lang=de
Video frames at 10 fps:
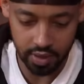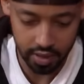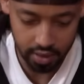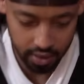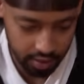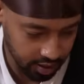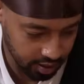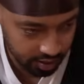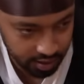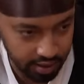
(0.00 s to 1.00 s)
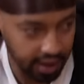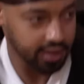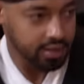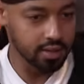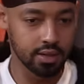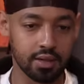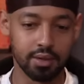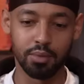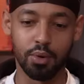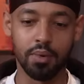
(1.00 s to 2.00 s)
die die erste
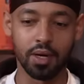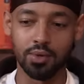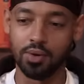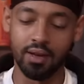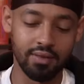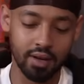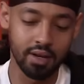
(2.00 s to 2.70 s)
Beobachtung einfach